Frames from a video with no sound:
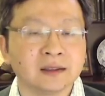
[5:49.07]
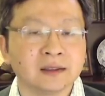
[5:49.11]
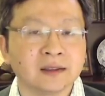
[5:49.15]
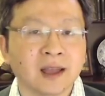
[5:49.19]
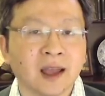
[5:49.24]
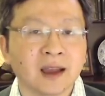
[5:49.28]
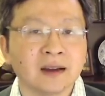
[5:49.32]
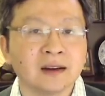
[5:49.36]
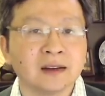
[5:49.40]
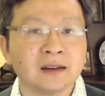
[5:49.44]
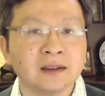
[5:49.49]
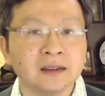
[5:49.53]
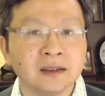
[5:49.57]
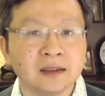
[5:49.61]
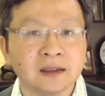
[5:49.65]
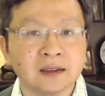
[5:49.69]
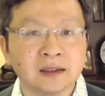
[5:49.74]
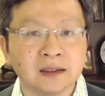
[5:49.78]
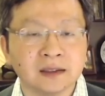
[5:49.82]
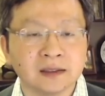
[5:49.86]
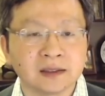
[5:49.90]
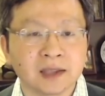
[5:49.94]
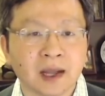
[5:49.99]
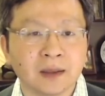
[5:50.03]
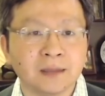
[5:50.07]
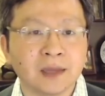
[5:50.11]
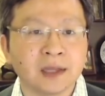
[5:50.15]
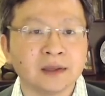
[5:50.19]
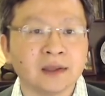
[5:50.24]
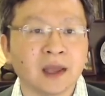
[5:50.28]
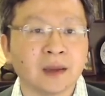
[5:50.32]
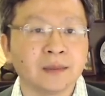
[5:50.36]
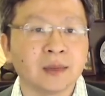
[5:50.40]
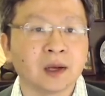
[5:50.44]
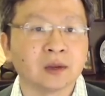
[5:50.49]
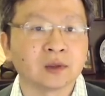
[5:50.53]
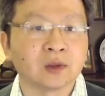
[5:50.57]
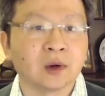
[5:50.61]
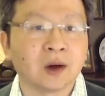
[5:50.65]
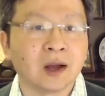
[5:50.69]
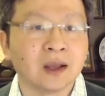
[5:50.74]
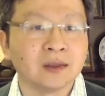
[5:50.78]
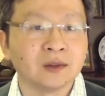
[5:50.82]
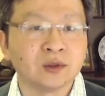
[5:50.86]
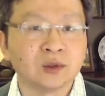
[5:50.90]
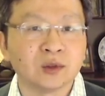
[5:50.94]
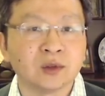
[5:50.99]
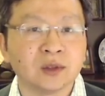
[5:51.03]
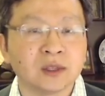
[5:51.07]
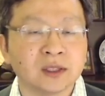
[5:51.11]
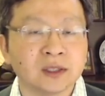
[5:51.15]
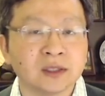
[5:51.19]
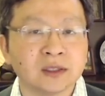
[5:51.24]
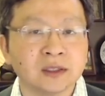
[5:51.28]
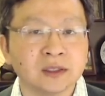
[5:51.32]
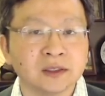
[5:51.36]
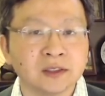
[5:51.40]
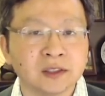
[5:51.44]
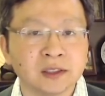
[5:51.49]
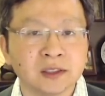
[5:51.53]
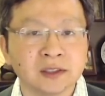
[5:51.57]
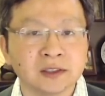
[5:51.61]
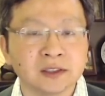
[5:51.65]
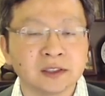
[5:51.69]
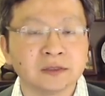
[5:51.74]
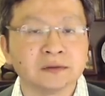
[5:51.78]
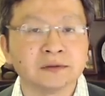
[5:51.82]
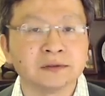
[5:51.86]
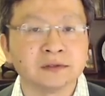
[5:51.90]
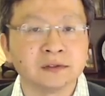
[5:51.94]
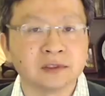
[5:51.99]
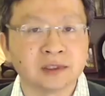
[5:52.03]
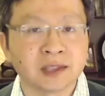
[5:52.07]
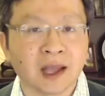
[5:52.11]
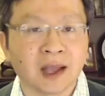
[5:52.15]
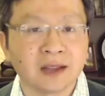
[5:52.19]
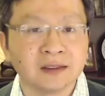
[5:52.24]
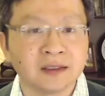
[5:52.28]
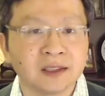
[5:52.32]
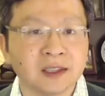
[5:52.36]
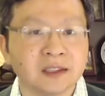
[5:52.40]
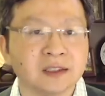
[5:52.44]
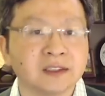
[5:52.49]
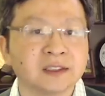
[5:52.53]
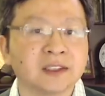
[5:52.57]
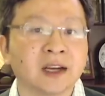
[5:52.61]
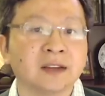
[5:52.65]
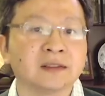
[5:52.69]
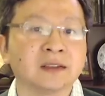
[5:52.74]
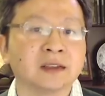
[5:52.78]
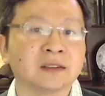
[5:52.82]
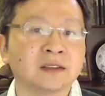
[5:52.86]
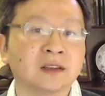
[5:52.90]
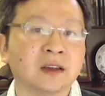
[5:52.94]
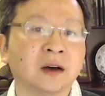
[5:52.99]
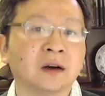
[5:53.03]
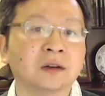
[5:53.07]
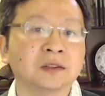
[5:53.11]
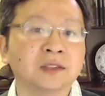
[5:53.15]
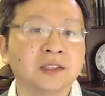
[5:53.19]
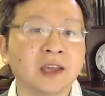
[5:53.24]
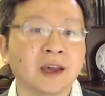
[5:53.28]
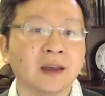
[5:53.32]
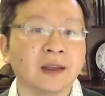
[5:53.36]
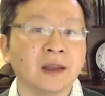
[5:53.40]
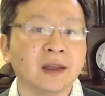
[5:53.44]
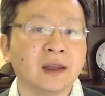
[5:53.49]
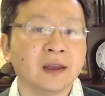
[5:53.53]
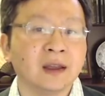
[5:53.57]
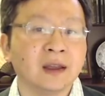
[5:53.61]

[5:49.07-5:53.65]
带了一个谈判代表团去和清政府谈停战的条件。